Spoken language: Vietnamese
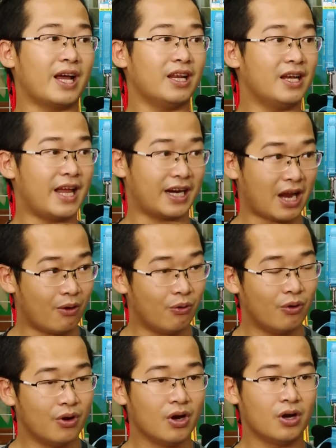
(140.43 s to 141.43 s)
đặt lên hàng đầu
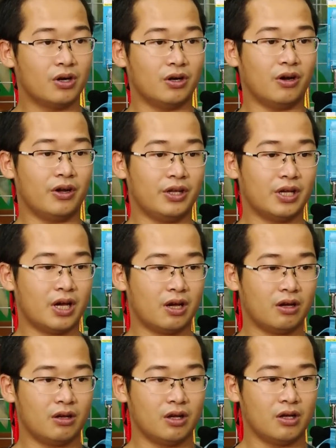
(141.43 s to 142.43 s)
rồi à,